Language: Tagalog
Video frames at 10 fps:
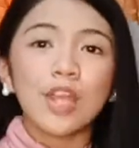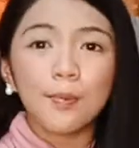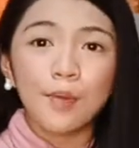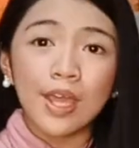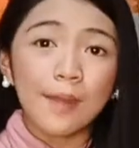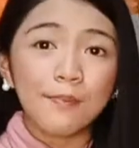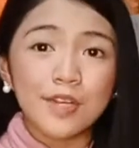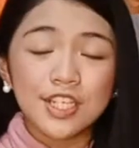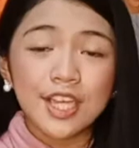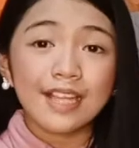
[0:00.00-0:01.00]
ko
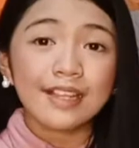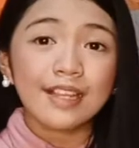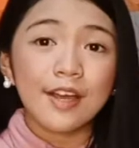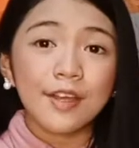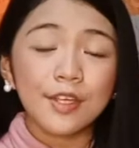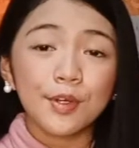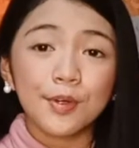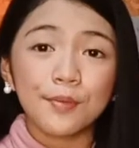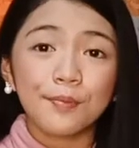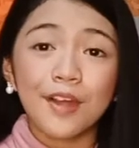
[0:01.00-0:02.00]
i-appreciate
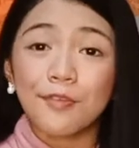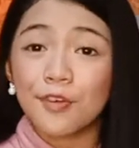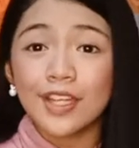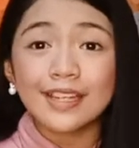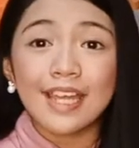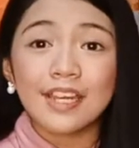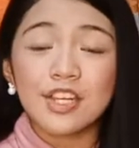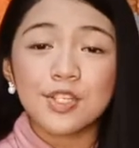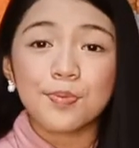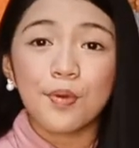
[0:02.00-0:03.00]
yung mga
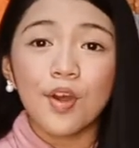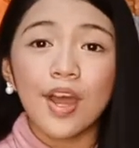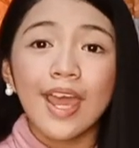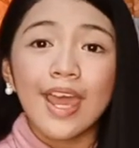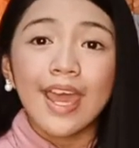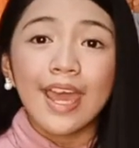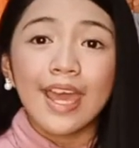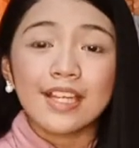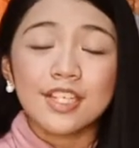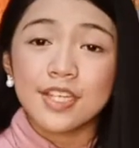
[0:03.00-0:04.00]
frontliners po
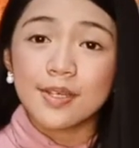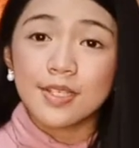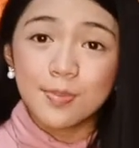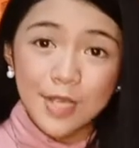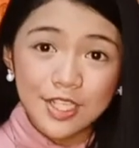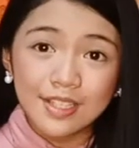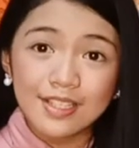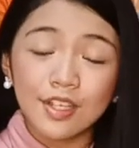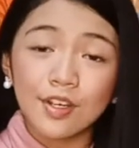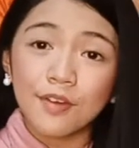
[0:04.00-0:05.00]
and especially
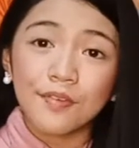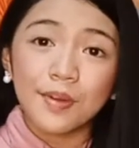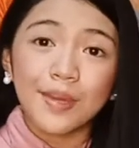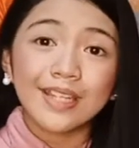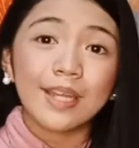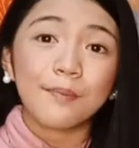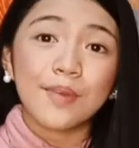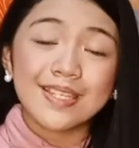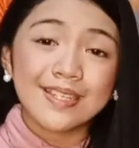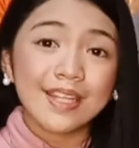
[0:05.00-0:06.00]
the government and
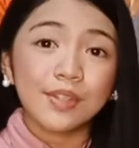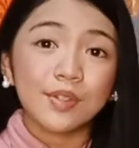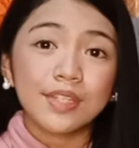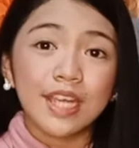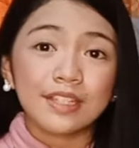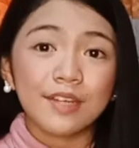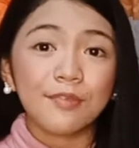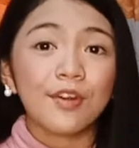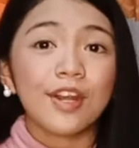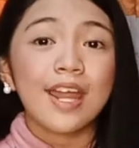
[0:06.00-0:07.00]
President Duterte
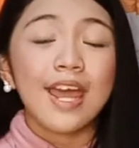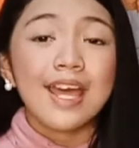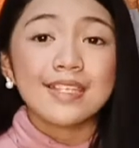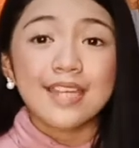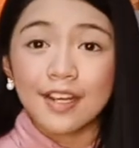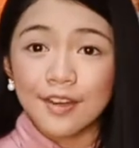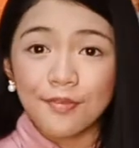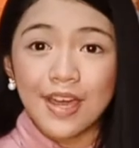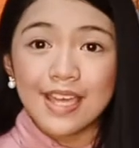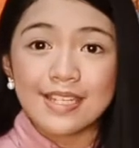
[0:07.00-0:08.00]
for
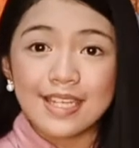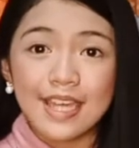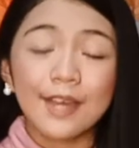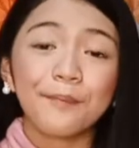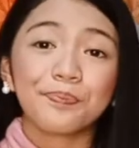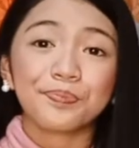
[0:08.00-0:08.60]
sacrificing.